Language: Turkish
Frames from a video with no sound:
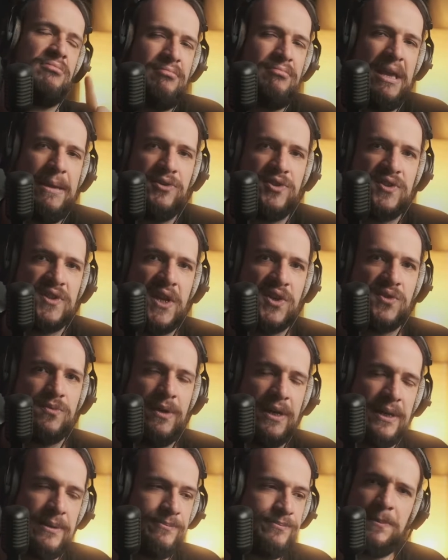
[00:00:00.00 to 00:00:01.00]
Mevcut saçma.
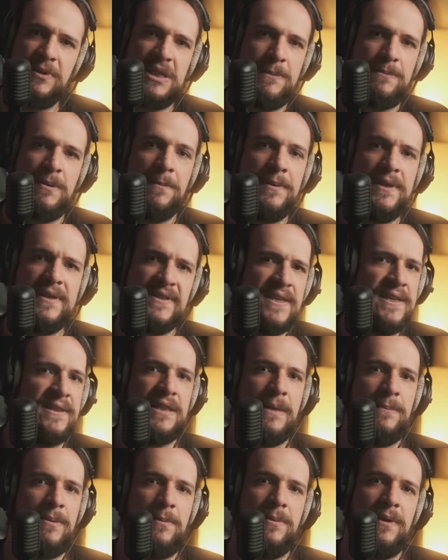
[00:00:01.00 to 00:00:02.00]
Pipi de pipi, sik
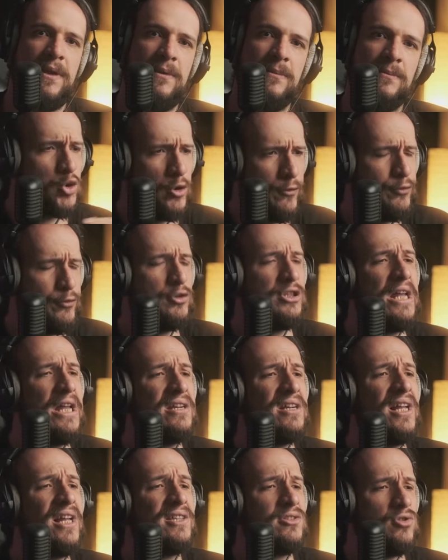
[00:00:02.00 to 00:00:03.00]
de pipi. Küfürden
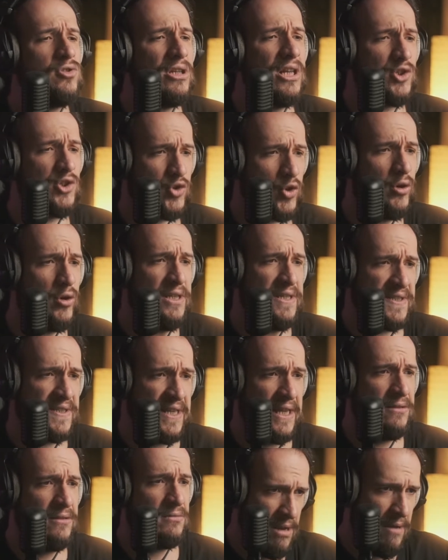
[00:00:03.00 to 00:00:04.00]
rahatsız olan çoğu
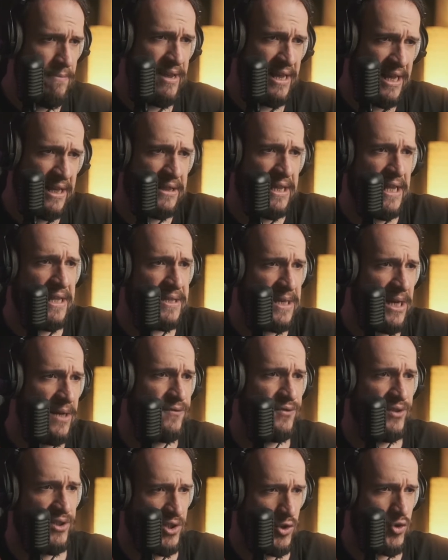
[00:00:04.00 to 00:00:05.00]
insan memlekette
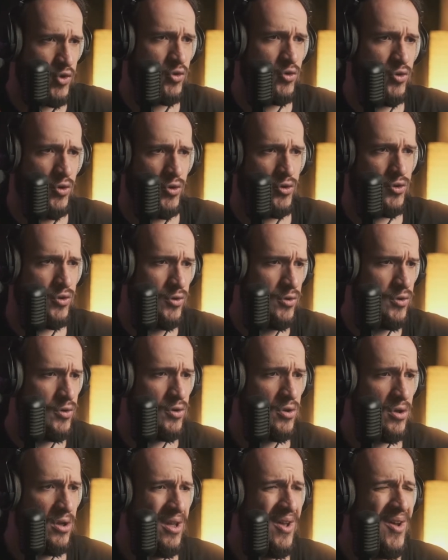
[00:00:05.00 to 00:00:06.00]
etrafınızda çok görürsünüz.
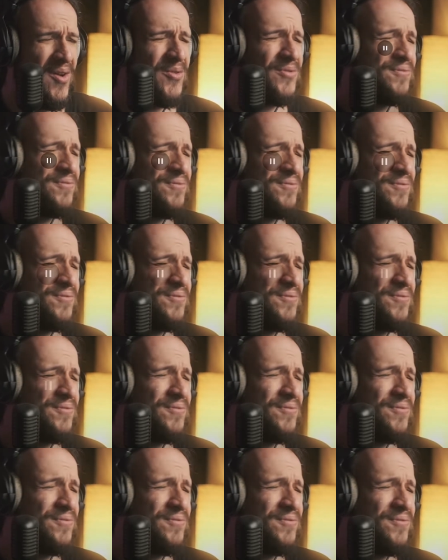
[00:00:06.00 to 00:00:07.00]
Kanka Allah
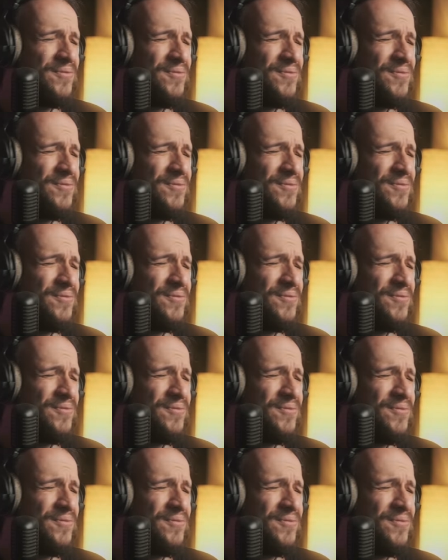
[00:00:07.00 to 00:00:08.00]
aşkına küfürden delikanlı
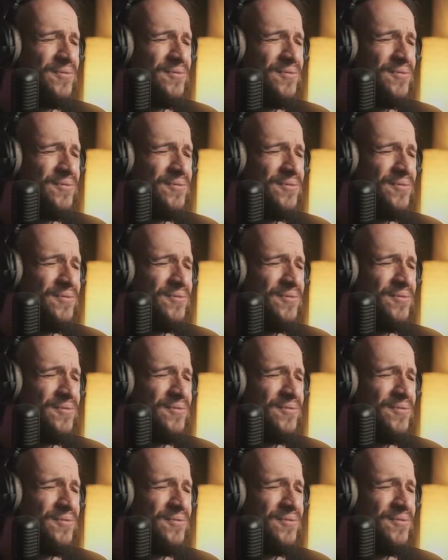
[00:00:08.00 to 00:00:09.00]
gibi rahatsız olan var mı ya
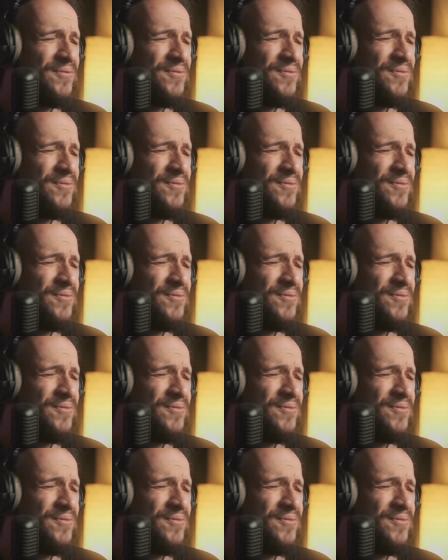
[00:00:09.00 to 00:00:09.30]
aranızda?